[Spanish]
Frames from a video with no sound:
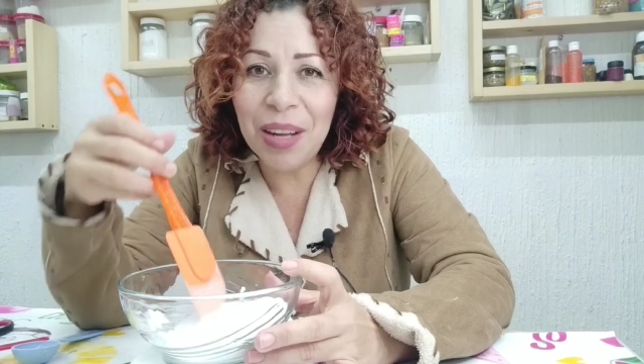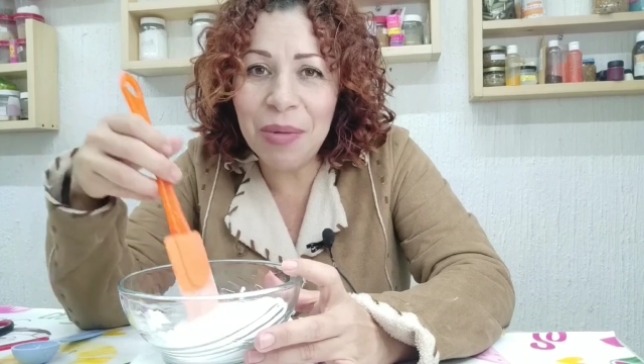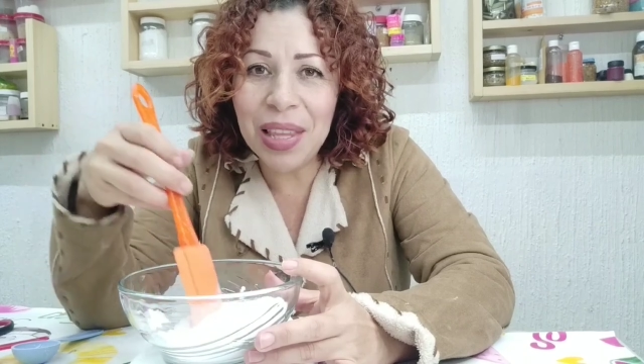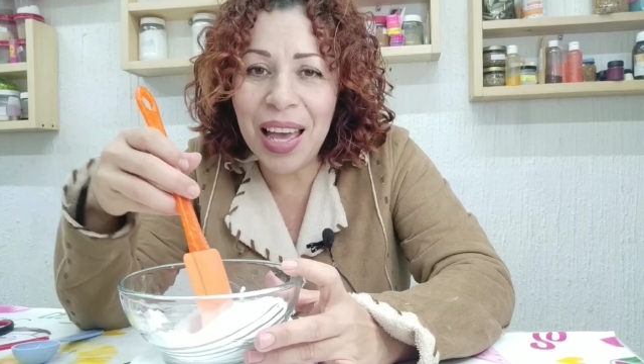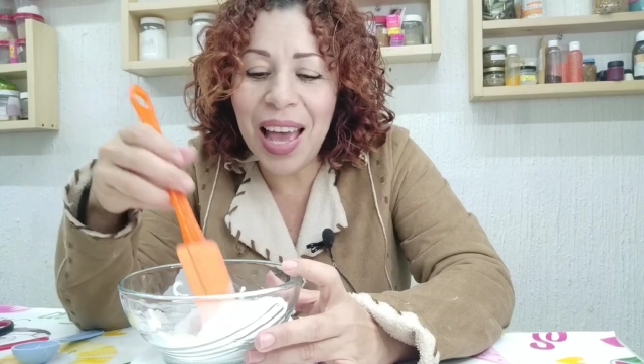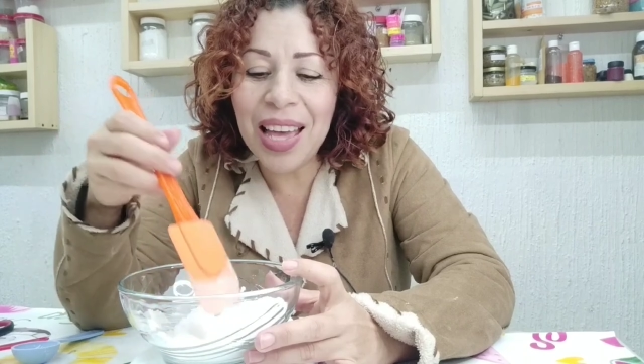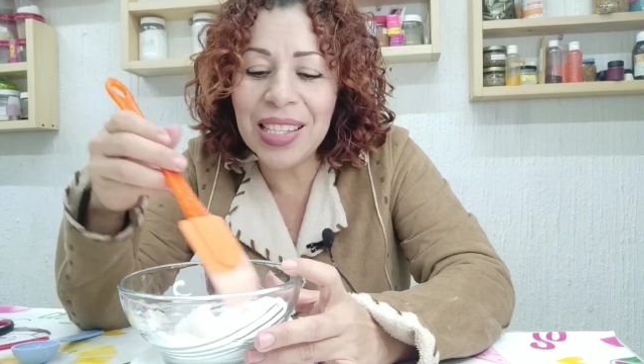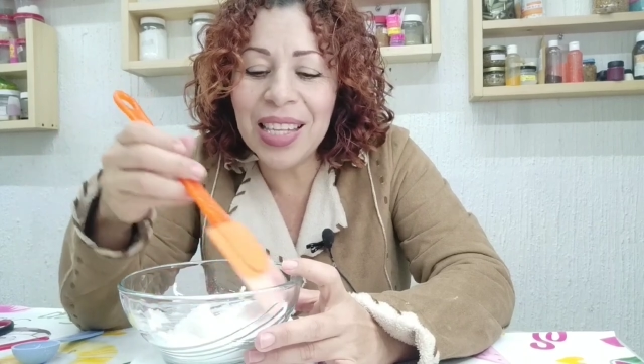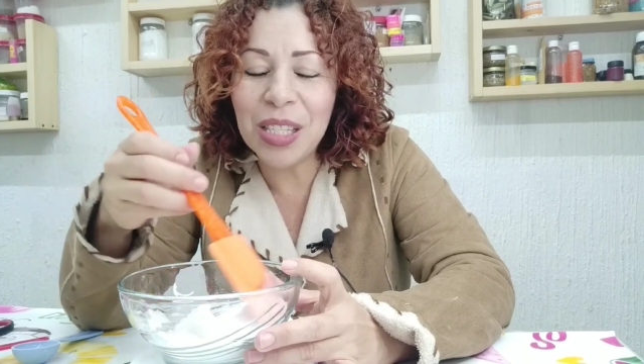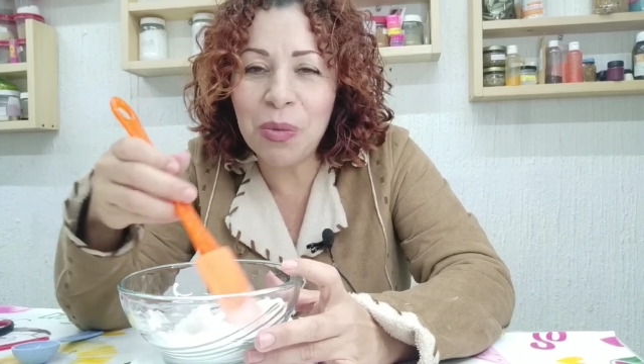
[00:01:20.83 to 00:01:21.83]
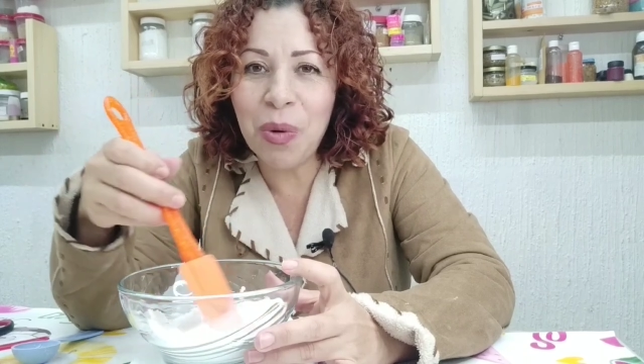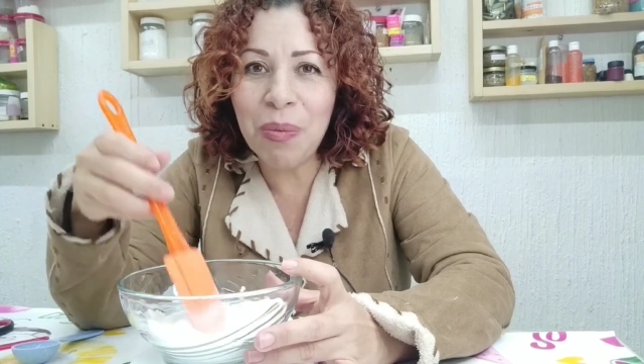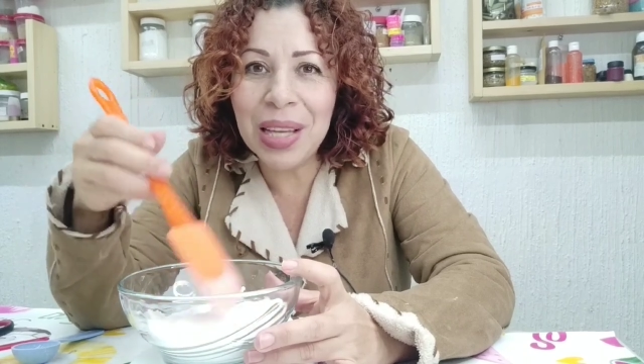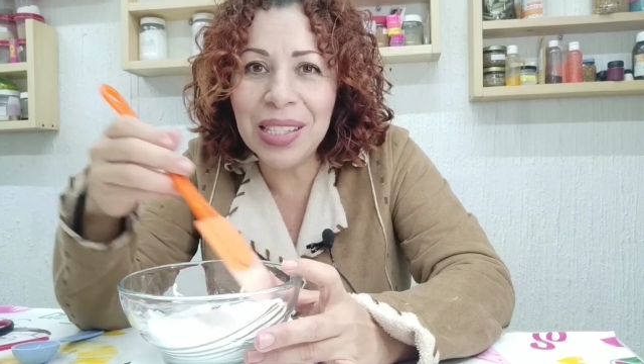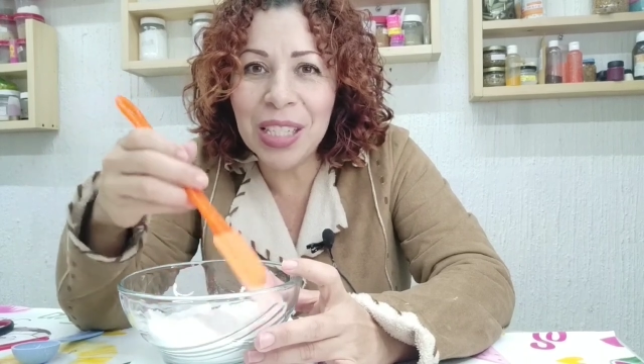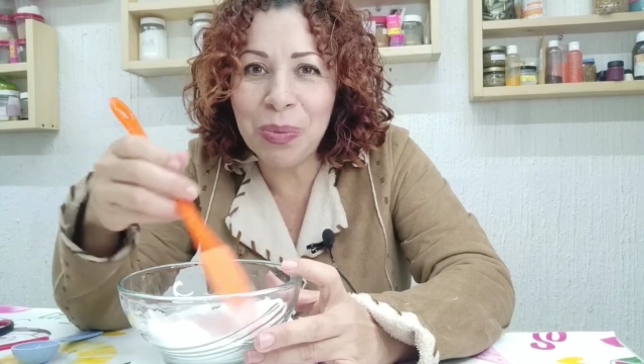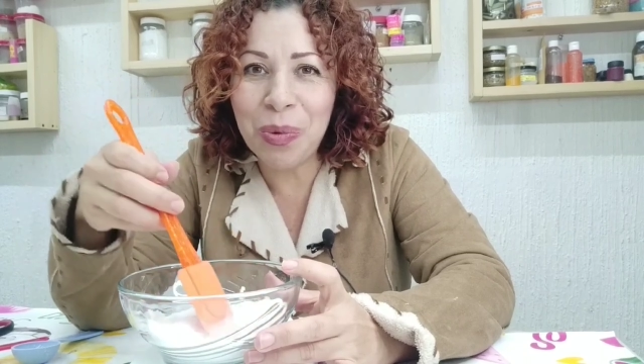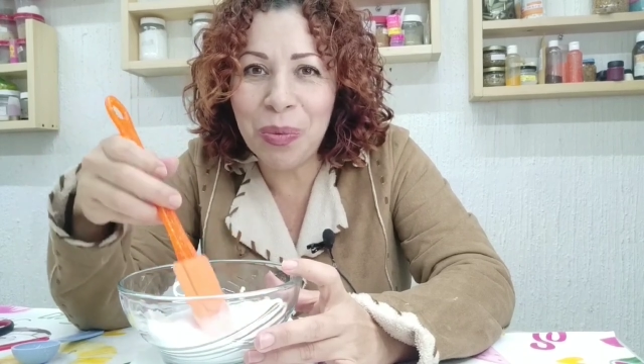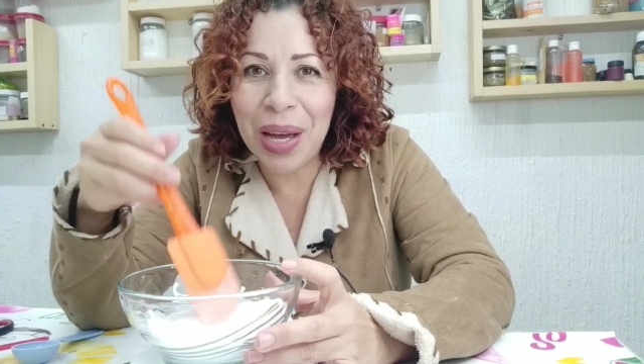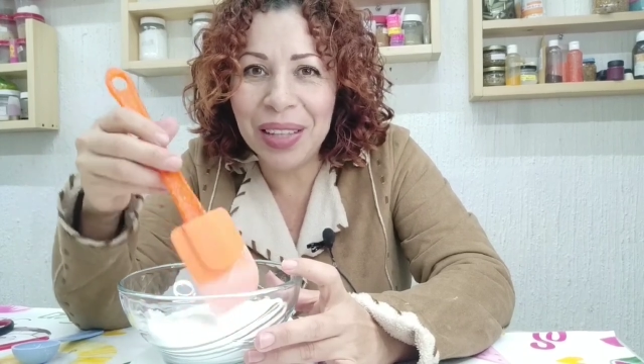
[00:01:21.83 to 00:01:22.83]
vida a estas bombas de
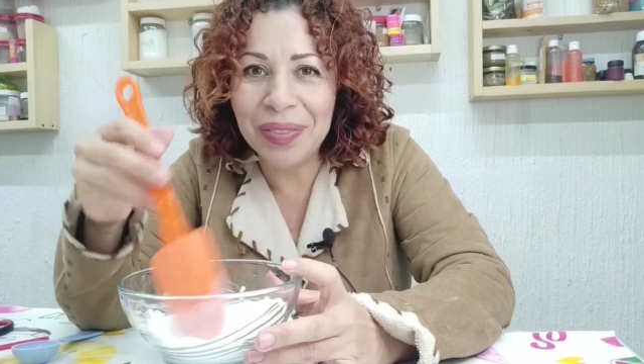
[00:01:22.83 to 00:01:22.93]
espuma.